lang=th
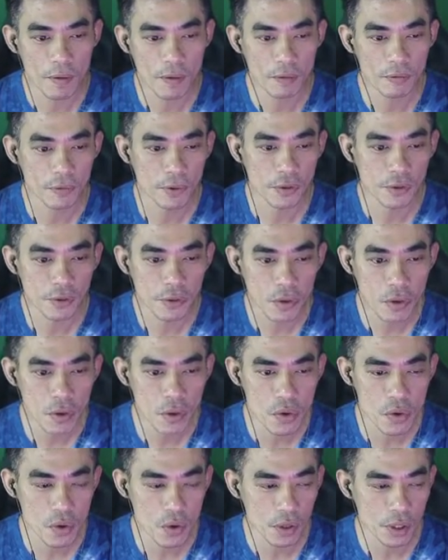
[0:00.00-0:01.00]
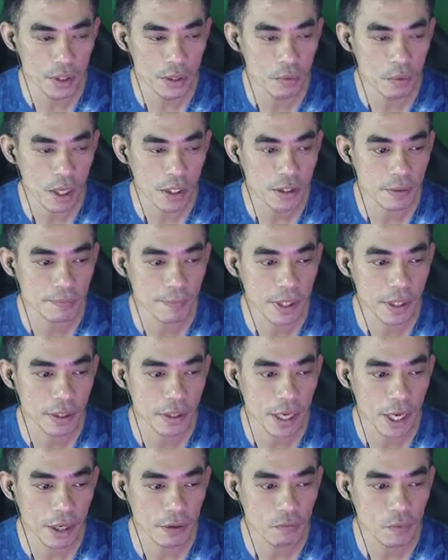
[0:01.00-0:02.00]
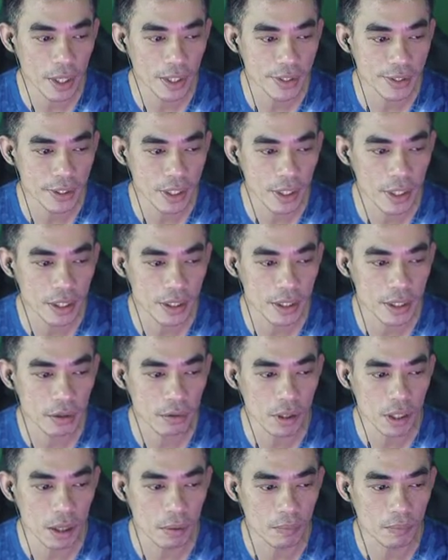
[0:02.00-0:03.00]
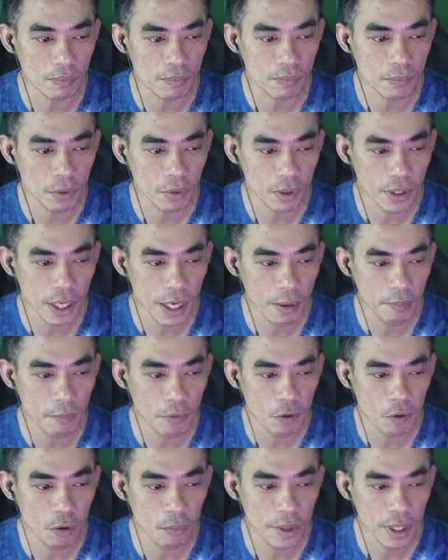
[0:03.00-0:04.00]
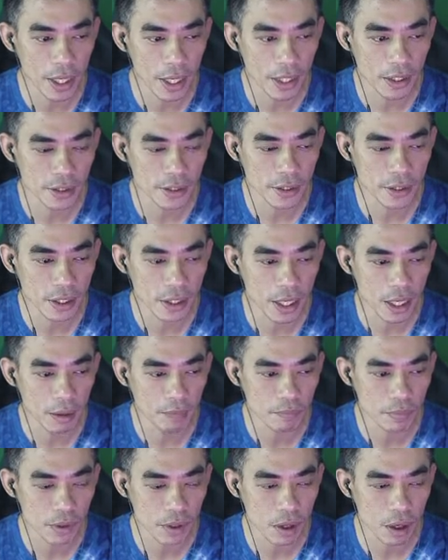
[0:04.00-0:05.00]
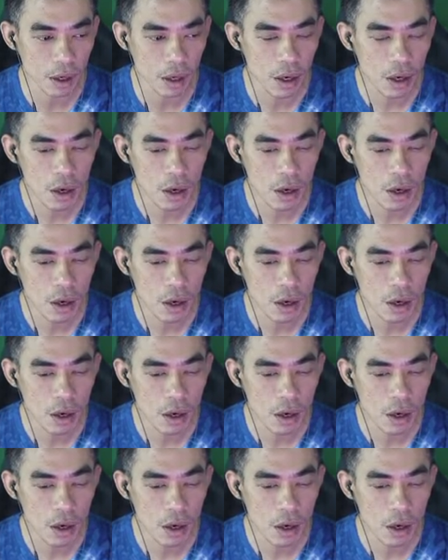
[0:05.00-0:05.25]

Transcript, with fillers: โฟโต้ หรือว่าจะเป็น advisor เกี่ยวกับโปรแกรม OBS นะครับ ก็